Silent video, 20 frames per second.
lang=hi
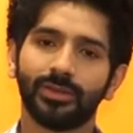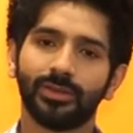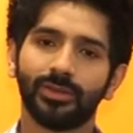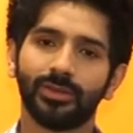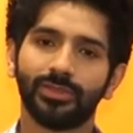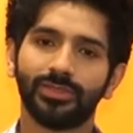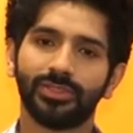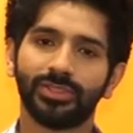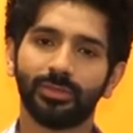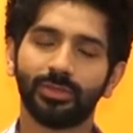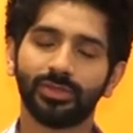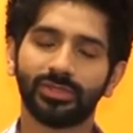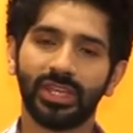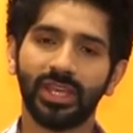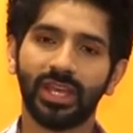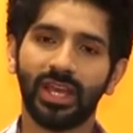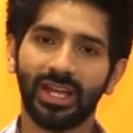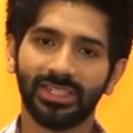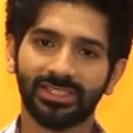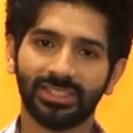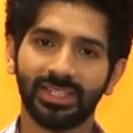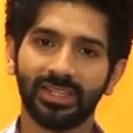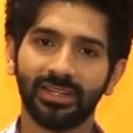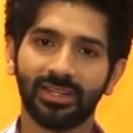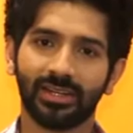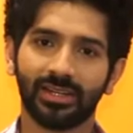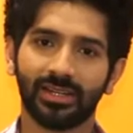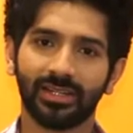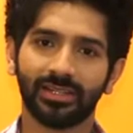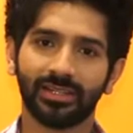तो जब उसकी कास्टिंग
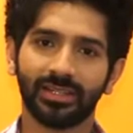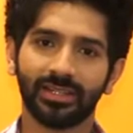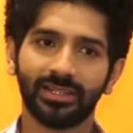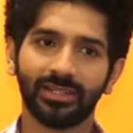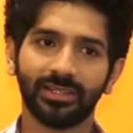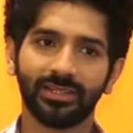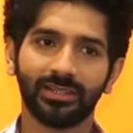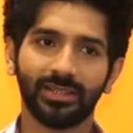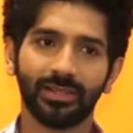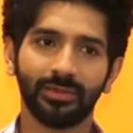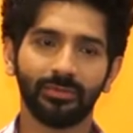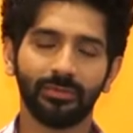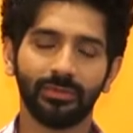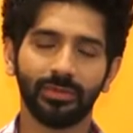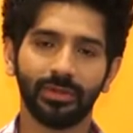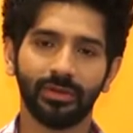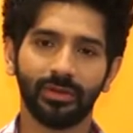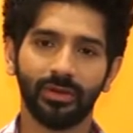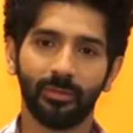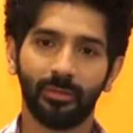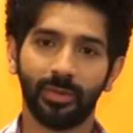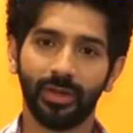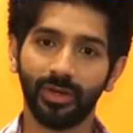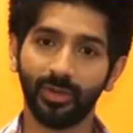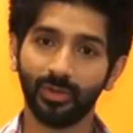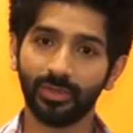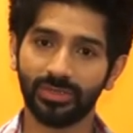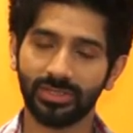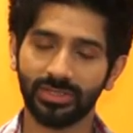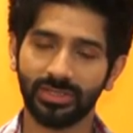कर रहे थे तब
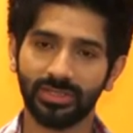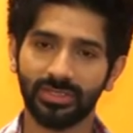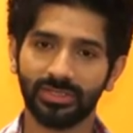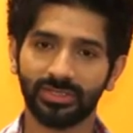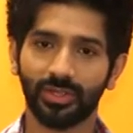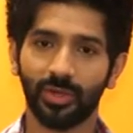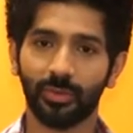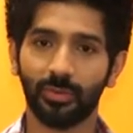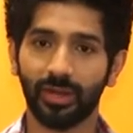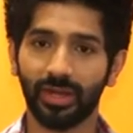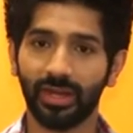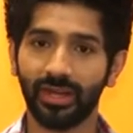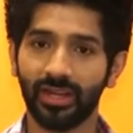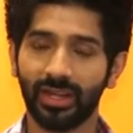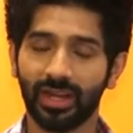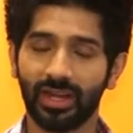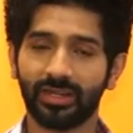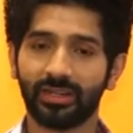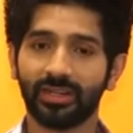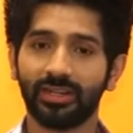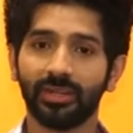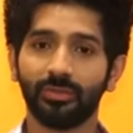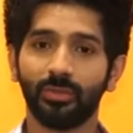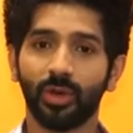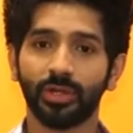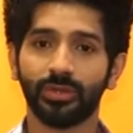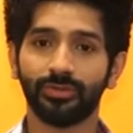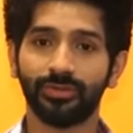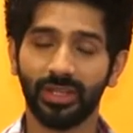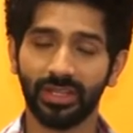प्रोड्यूसर्स और मेरे डायरेक्टर ने
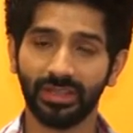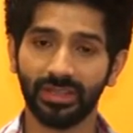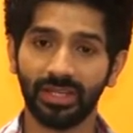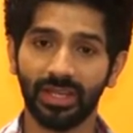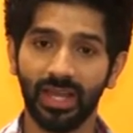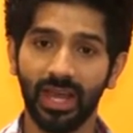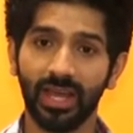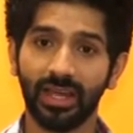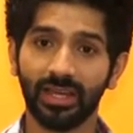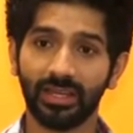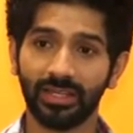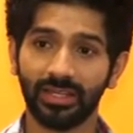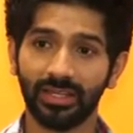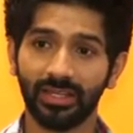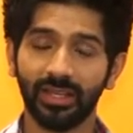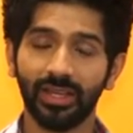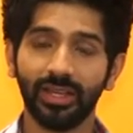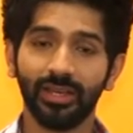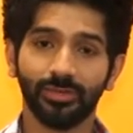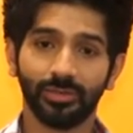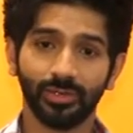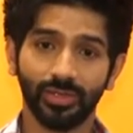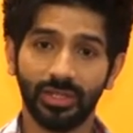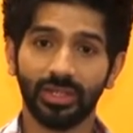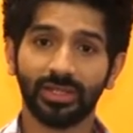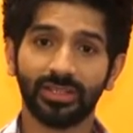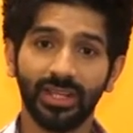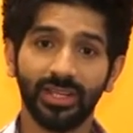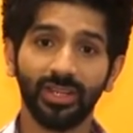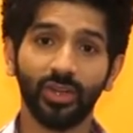बहुत फेथ दिखाया कि मुझे
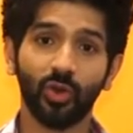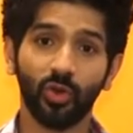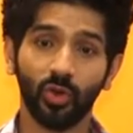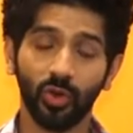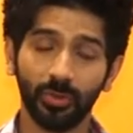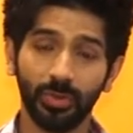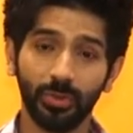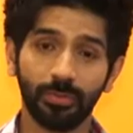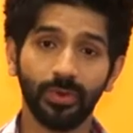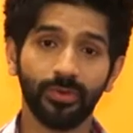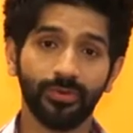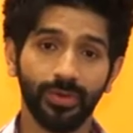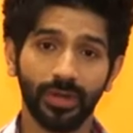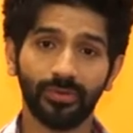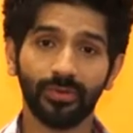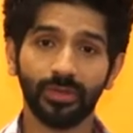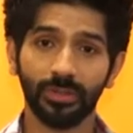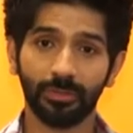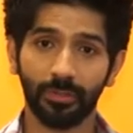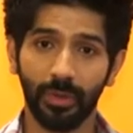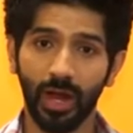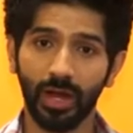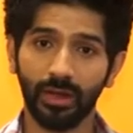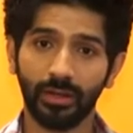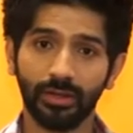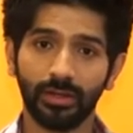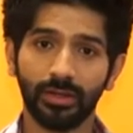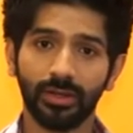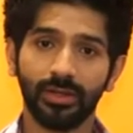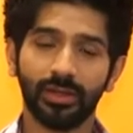लगता है यू गोइंग टू बी परफेक्ट फॉर द
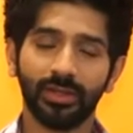पार्ट